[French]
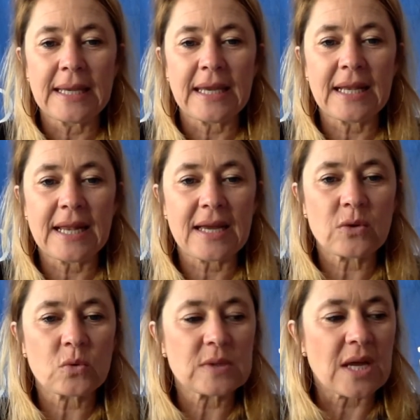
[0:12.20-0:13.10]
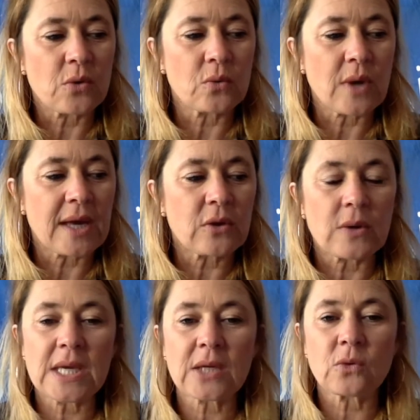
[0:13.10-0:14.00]
Et là, nous allons
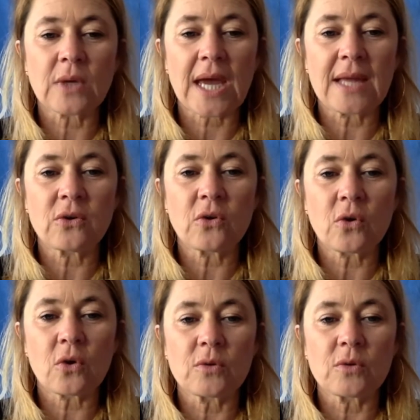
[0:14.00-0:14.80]
accueillir donc Anne de Groot.